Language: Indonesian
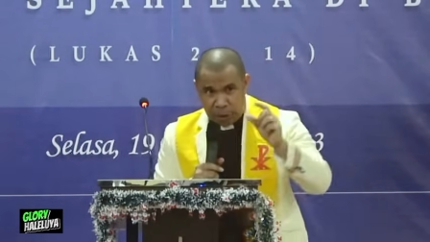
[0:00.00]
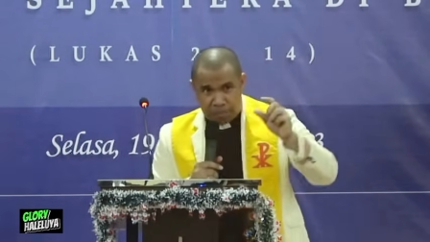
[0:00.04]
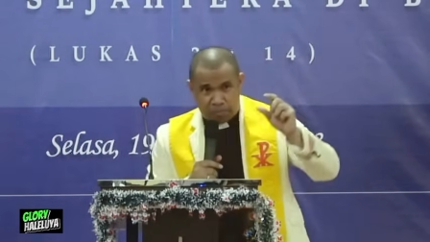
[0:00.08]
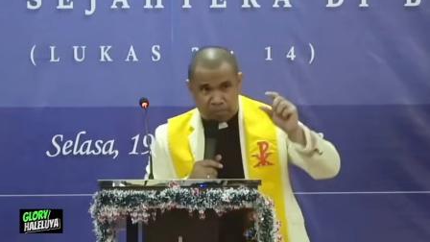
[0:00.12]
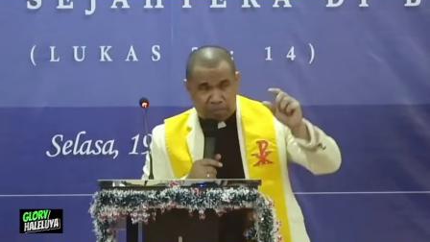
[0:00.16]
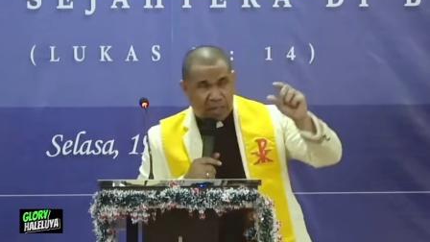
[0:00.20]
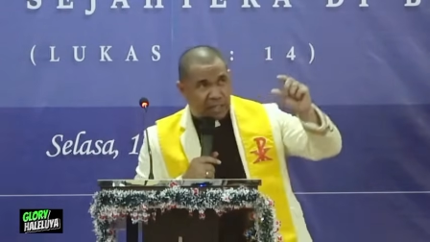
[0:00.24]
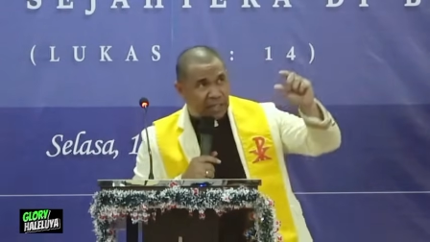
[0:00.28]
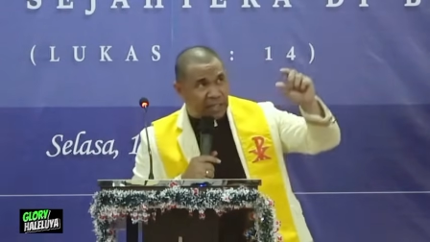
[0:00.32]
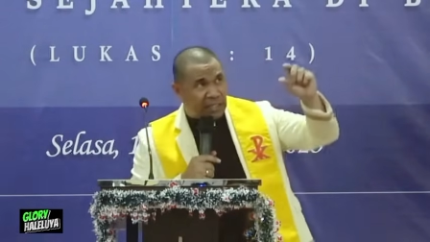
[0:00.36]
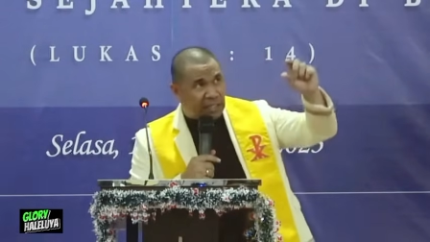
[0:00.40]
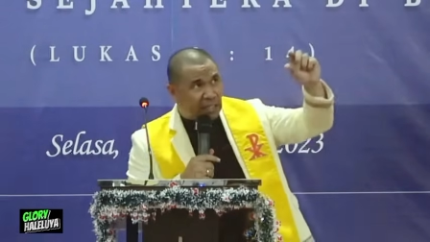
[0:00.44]

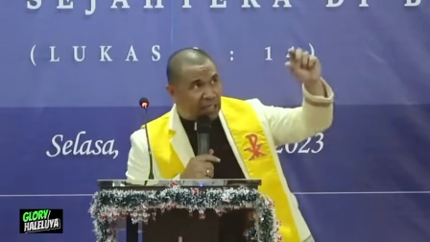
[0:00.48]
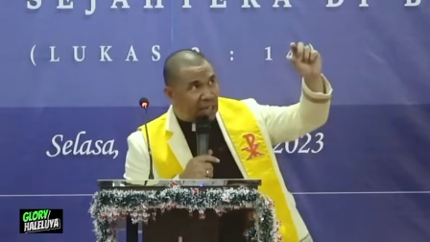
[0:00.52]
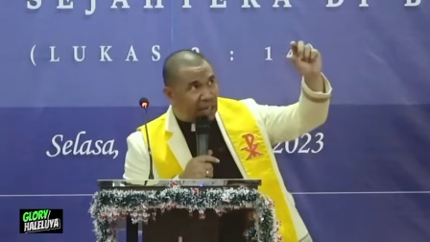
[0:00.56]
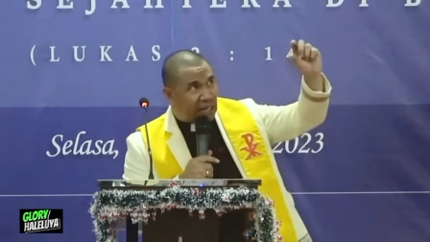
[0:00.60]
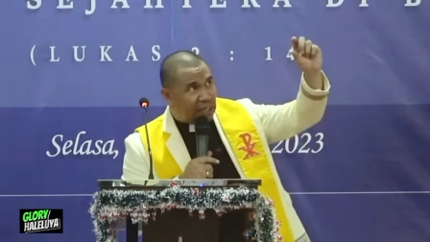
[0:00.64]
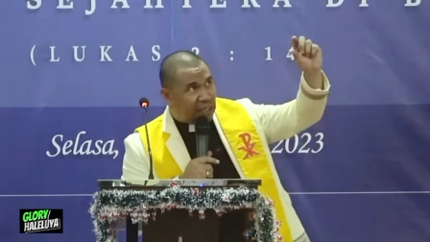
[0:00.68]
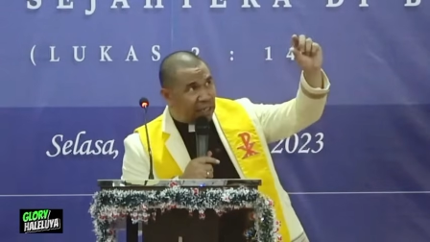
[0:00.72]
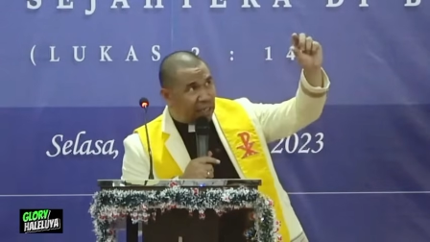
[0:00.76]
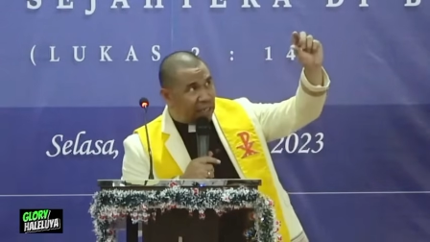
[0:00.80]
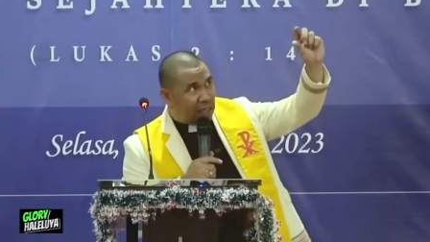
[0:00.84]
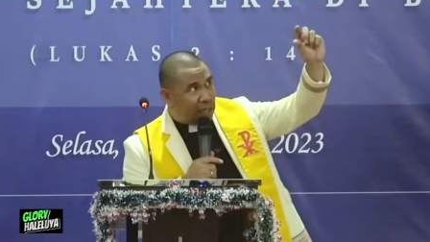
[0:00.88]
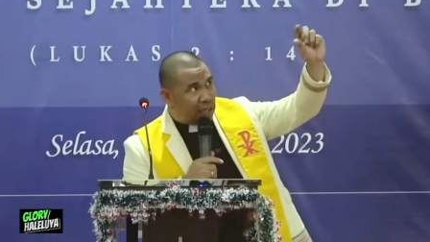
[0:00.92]
pasti
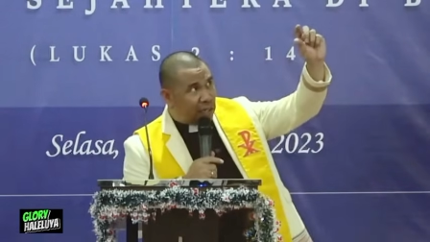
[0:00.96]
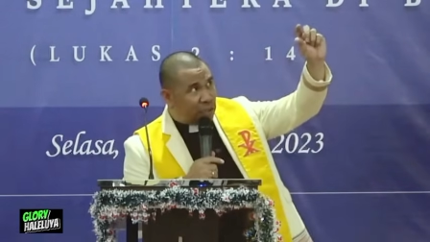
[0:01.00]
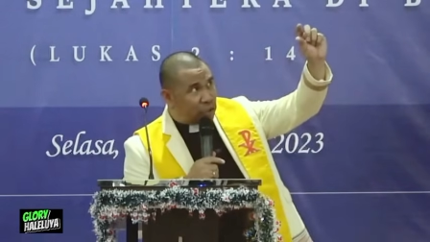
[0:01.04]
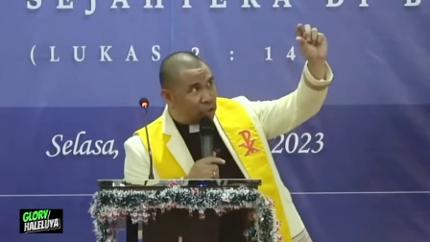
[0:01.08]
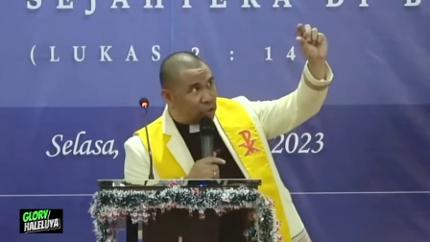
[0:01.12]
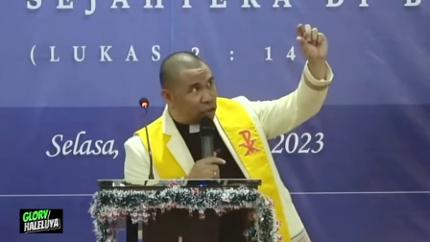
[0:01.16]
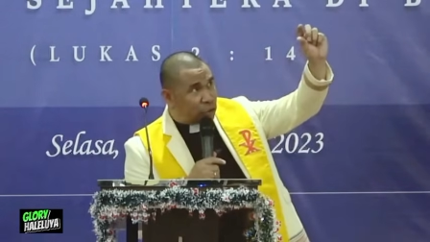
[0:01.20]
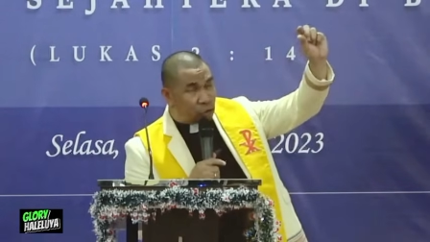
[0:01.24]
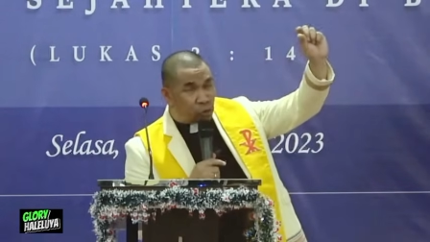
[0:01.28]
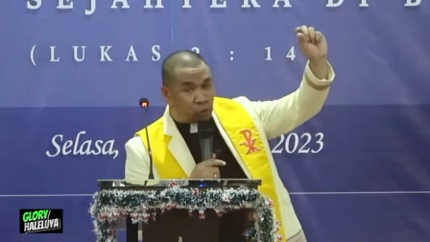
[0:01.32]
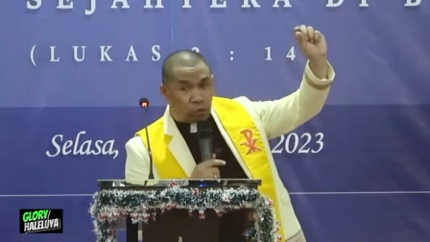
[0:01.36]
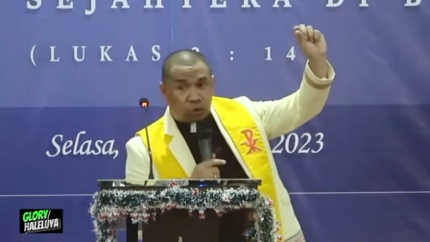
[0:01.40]
ada yang
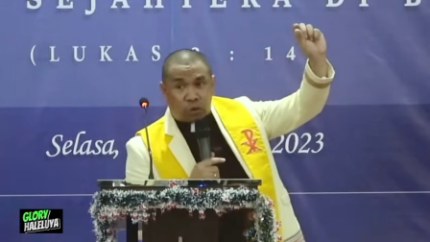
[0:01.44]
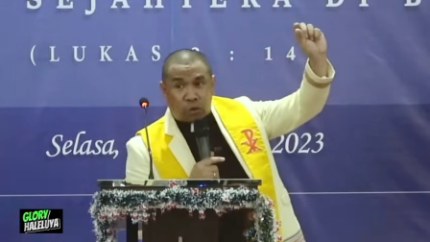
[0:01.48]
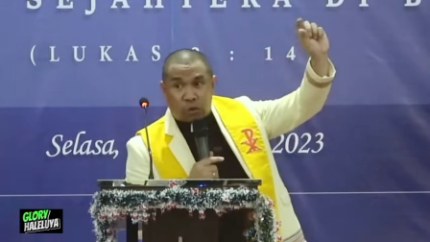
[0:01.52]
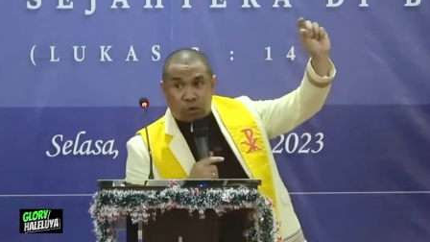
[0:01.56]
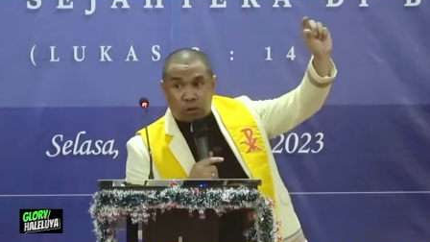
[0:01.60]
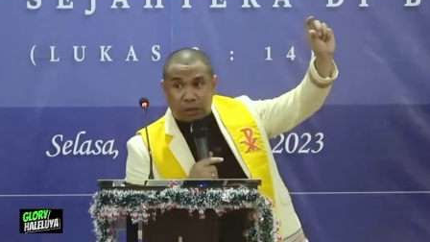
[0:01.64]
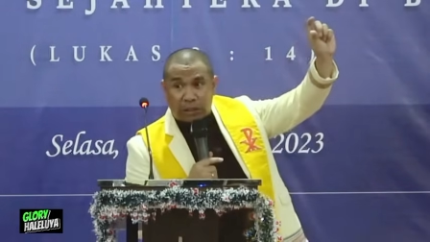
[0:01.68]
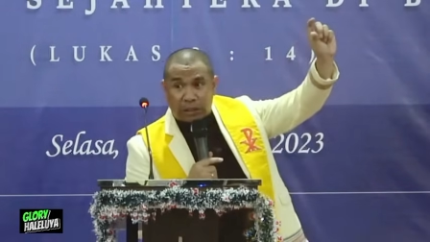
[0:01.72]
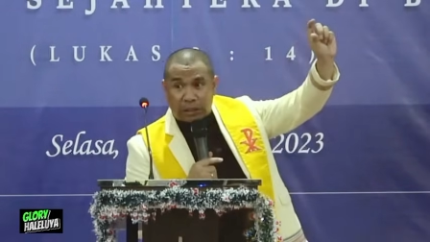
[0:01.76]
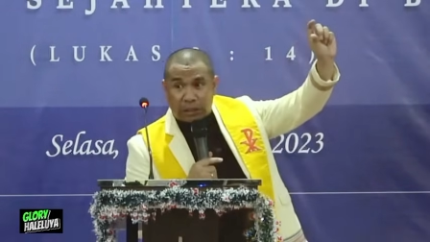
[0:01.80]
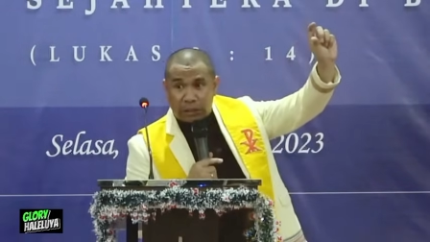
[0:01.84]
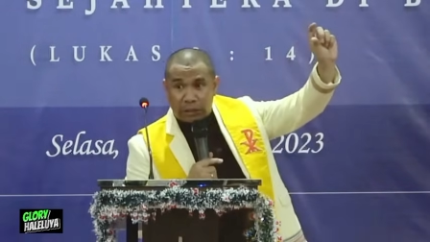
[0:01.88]

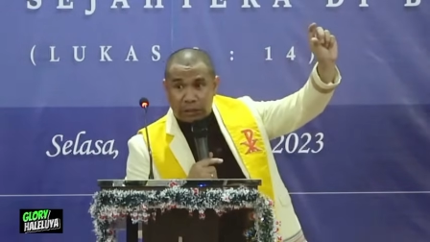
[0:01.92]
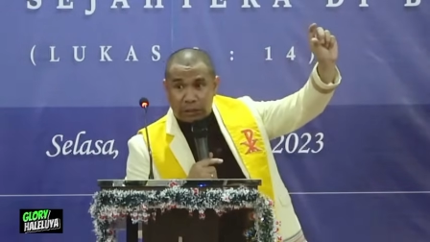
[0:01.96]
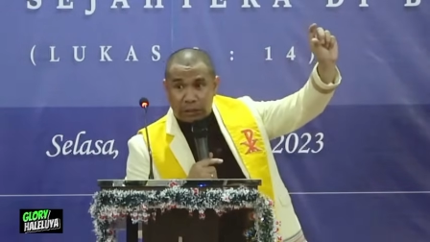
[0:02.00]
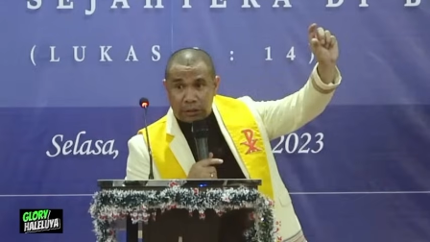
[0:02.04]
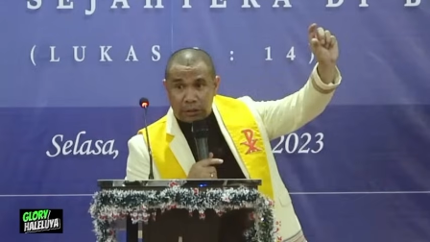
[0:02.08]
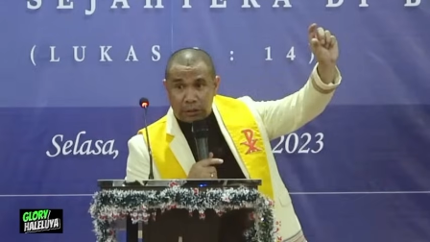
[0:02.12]
story.